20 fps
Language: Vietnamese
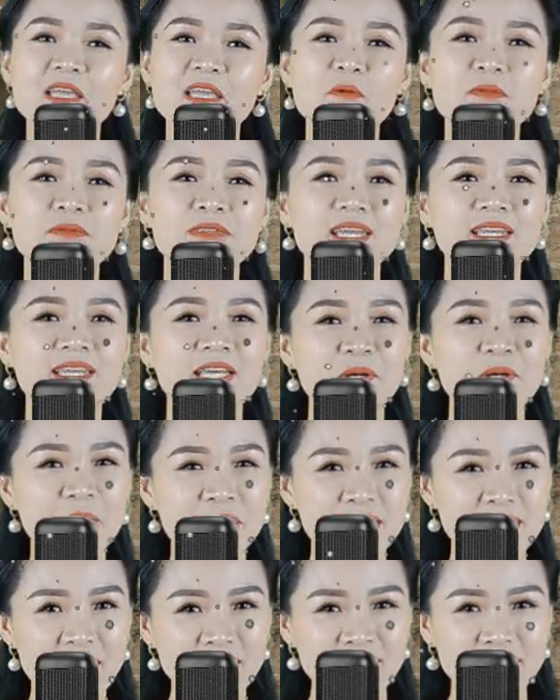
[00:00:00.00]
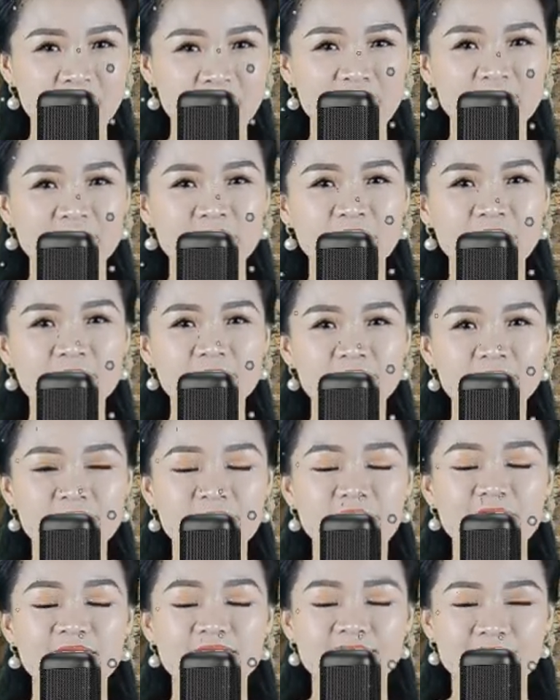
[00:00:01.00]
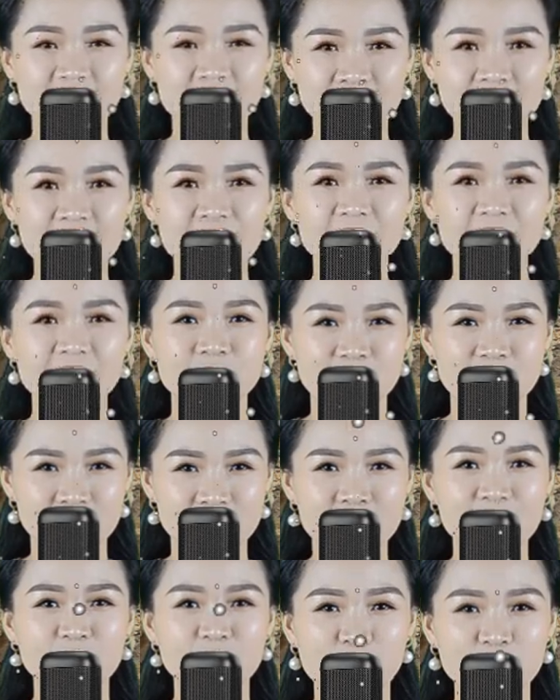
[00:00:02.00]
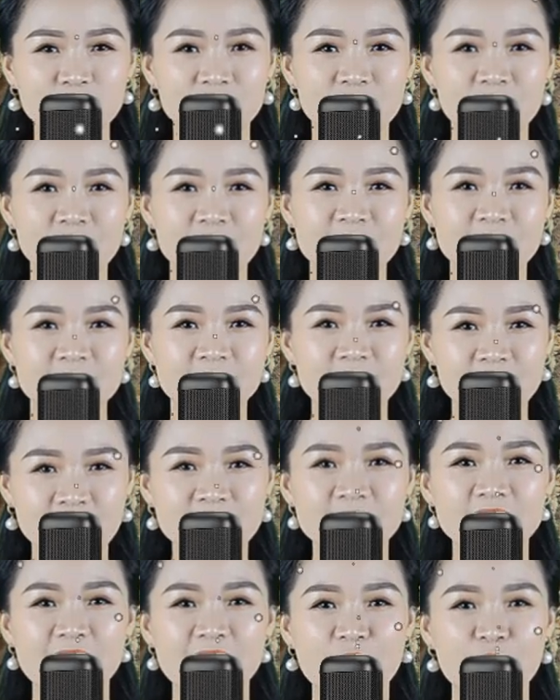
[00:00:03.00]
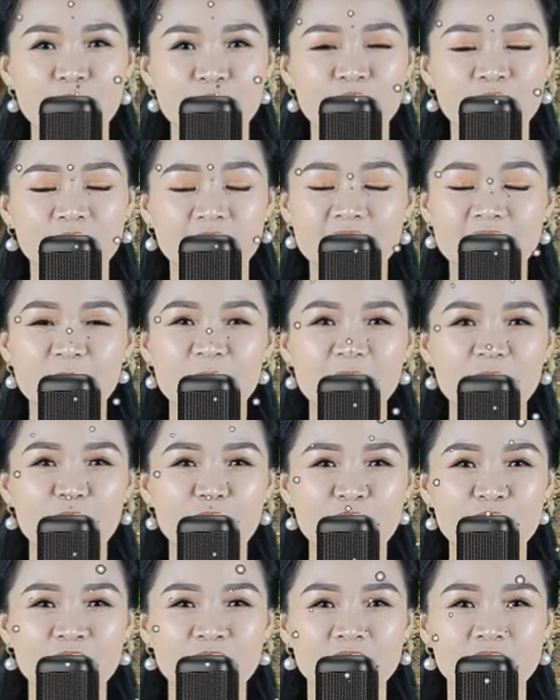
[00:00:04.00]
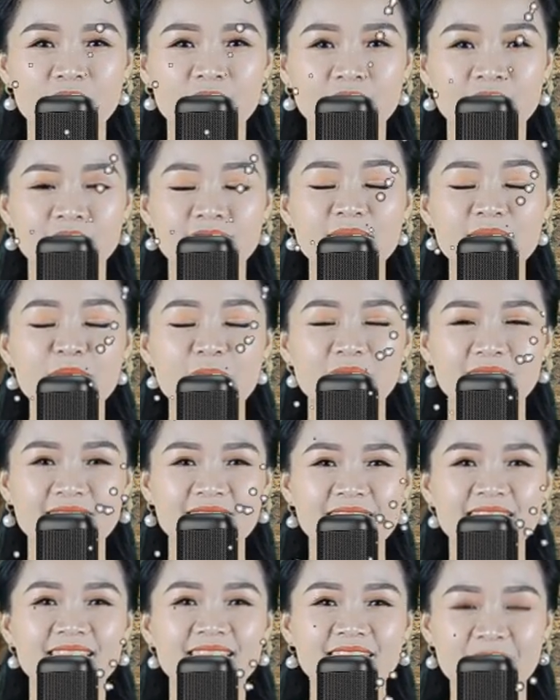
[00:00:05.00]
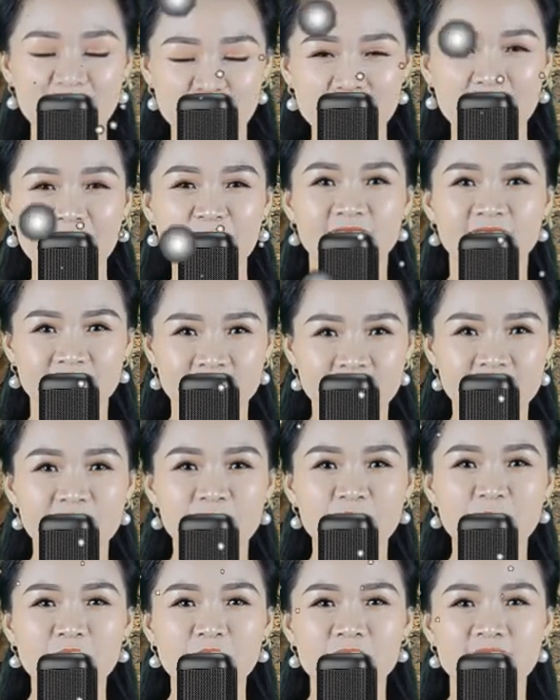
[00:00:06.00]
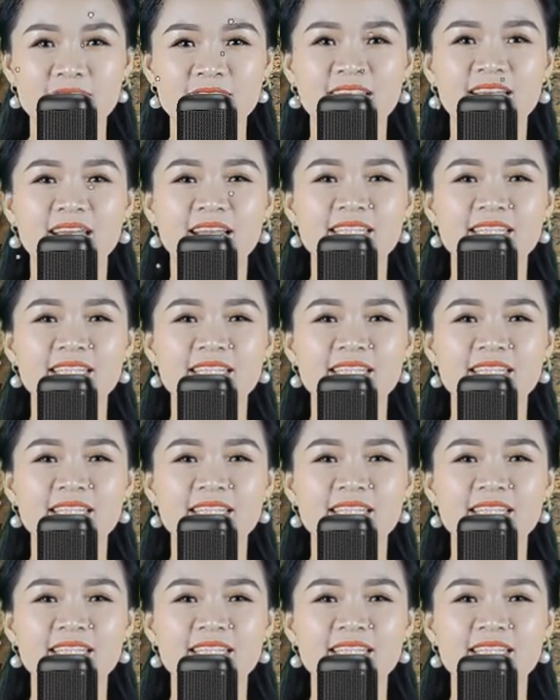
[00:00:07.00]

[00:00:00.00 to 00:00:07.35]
Việc này còn đảm bảo sự an toàn cho bạn và gia đình. Thứ hai, trong công việc làm ăn, Bạn nên tìm